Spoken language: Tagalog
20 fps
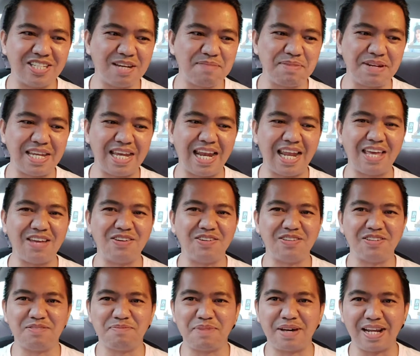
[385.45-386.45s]
sa Manila
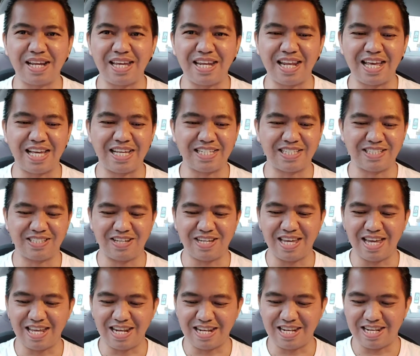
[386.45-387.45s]
yung marina. So
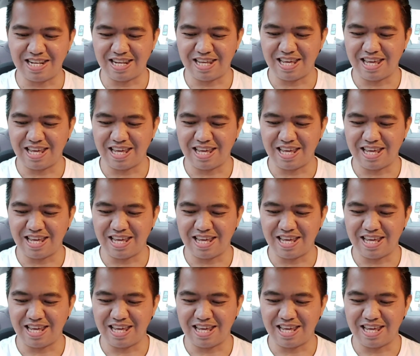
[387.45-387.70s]
ayan,